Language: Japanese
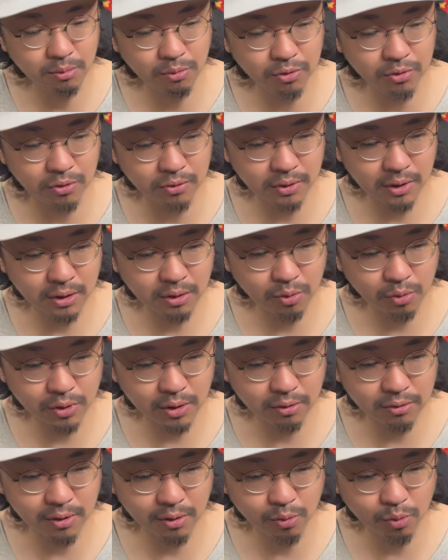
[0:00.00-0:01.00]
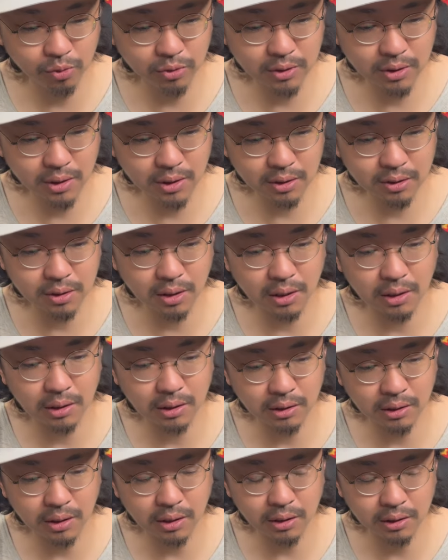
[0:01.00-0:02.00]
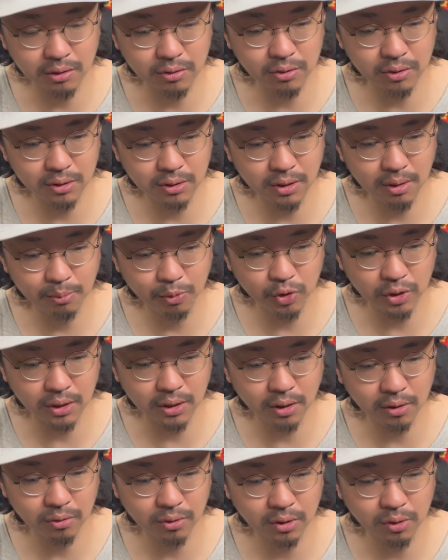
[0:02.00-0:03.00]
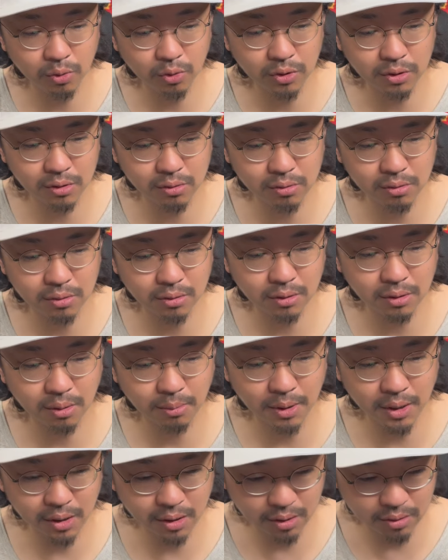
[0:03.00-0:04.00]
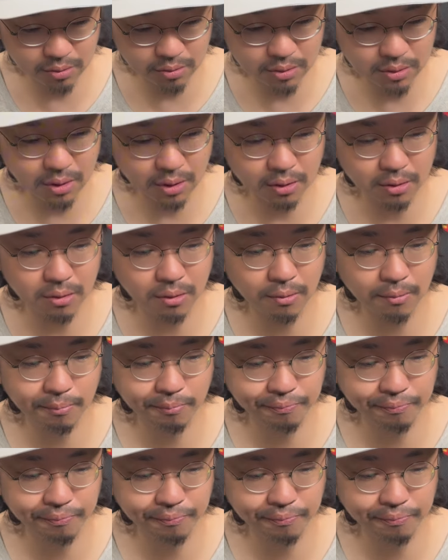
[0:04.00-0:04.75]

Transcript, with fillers: もそんなにお客さんごった返してないんでいつ行っても気軽に美味しく食べられるっていう、